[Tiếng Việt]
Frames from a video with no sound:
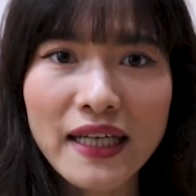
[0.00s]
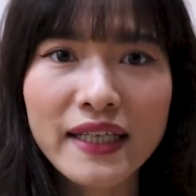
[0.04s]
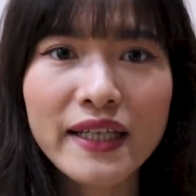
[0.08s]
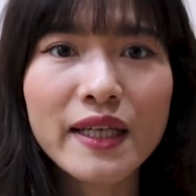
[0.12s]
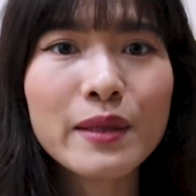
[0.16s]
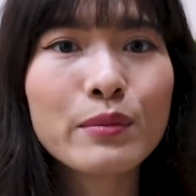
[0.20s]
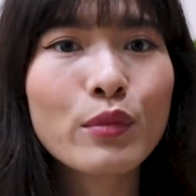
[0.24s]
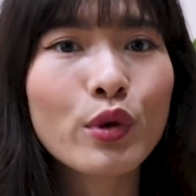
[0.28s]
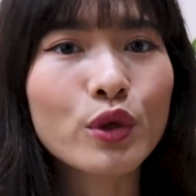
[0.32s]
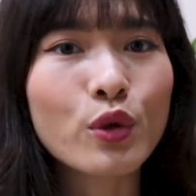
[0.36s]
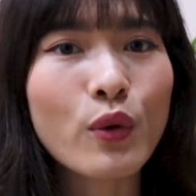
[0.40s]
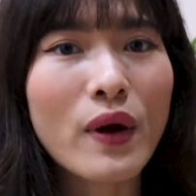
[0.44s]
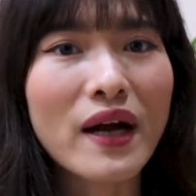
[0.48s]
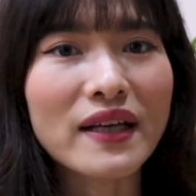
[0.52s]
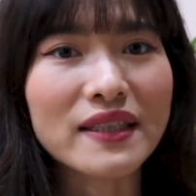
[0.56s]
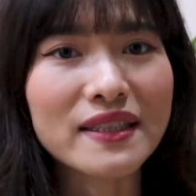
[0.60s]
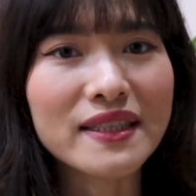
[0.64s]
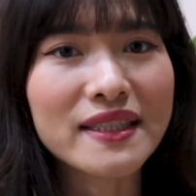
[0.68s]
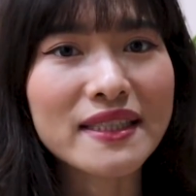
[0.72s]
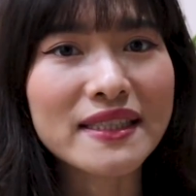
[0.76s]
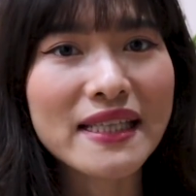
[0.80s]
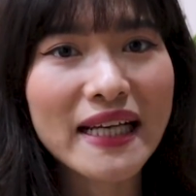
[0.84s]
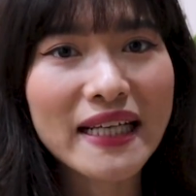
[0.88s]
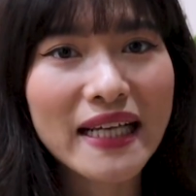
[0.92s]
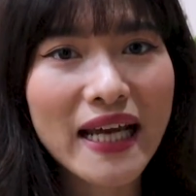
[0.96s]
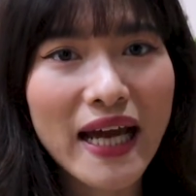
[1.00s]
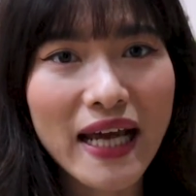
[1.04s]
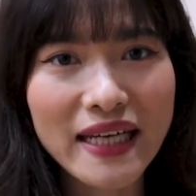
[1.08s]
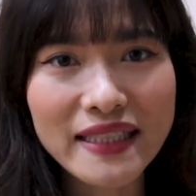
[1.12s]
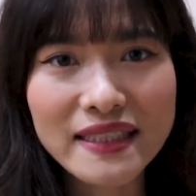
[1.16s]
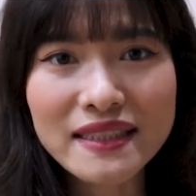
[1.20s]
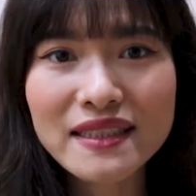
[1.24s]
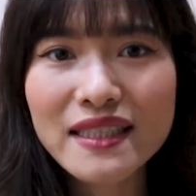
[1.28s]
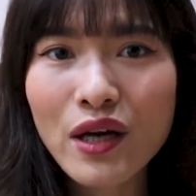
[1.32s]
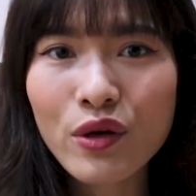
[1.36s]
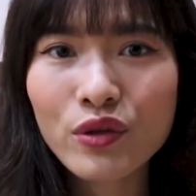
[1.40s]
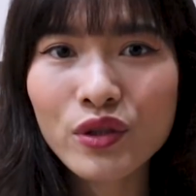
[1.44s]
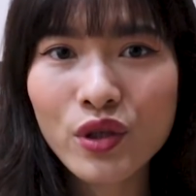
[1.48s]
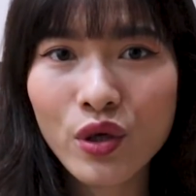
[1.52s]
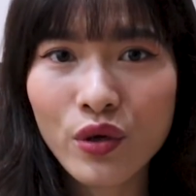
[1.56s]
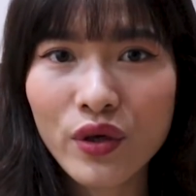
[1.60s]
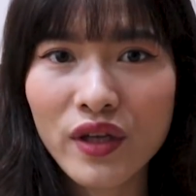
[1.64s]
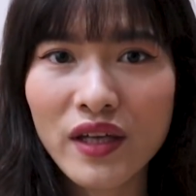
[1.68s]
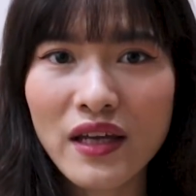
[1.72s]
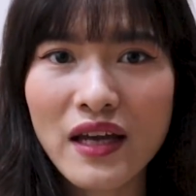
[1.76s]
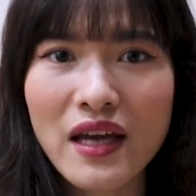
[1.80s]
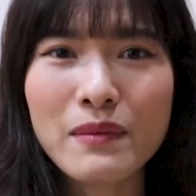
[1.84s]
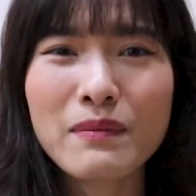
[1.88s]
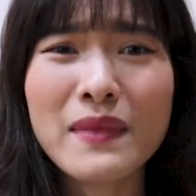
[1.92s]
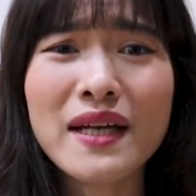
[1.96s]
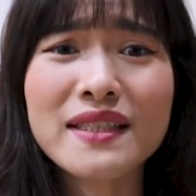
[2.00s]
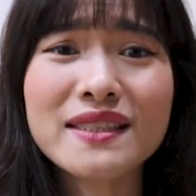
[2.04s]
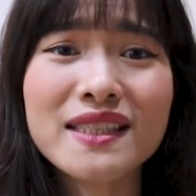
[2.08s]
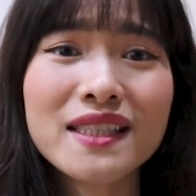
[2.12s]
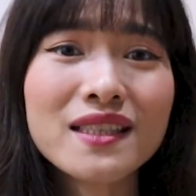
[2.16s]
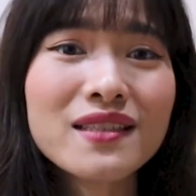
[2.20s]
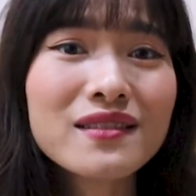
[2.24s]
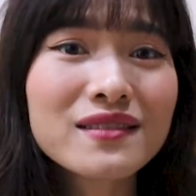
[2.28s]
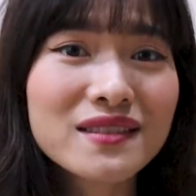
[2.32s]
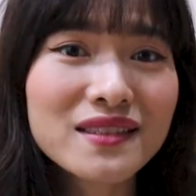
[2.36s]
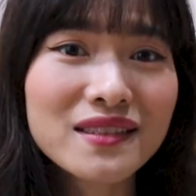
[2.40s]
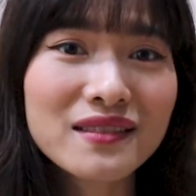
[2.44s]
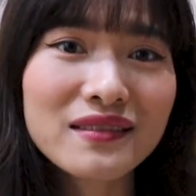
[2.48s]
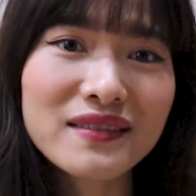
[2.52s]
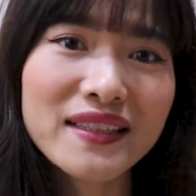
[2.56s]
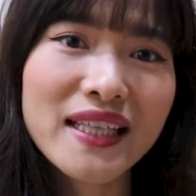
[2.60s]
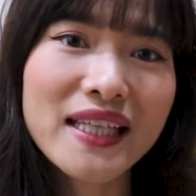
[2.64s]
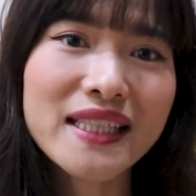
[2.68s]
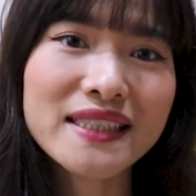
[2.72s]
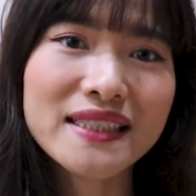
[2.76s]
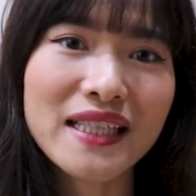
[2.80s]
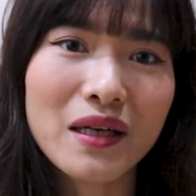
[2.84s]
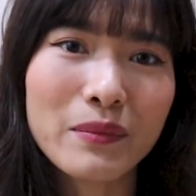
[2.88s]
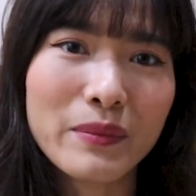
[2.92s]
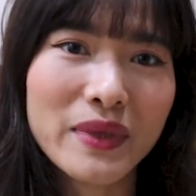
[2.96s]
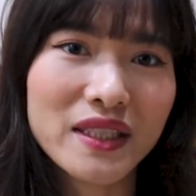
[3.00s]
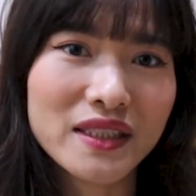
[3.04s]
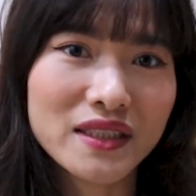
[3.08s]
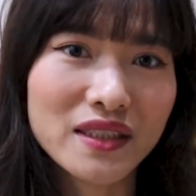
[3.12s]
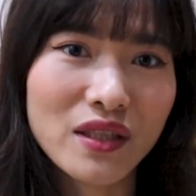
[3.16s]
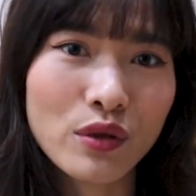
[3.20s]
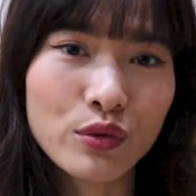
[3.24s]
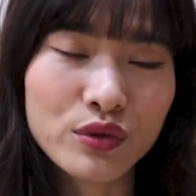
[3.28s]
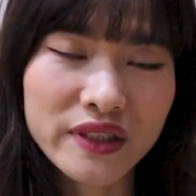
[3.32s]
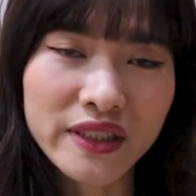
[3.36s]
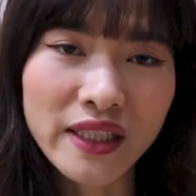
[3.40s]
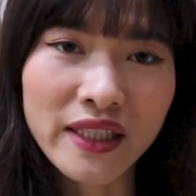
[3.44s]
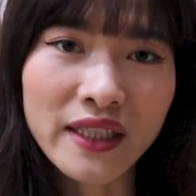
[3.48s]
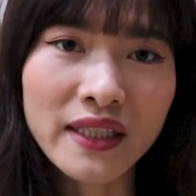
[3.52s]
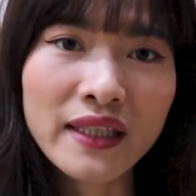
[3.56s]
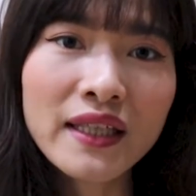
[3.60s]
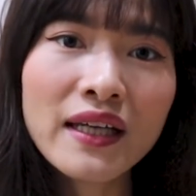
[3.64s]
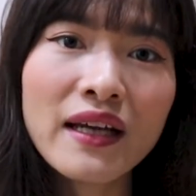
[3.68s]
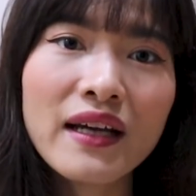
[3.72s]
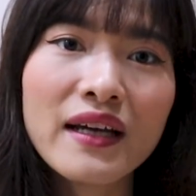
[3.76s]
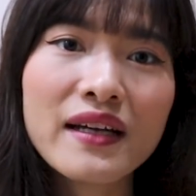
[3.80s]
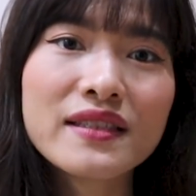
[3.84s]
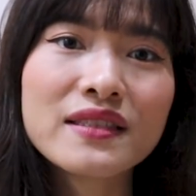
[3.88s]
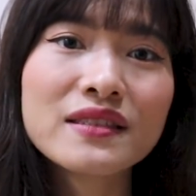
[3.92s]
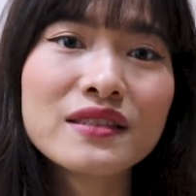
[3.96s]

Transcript: thì một khoảng thời gian ngắn sau thôi bạn sẽ thực sự tin rằng mình xấu xí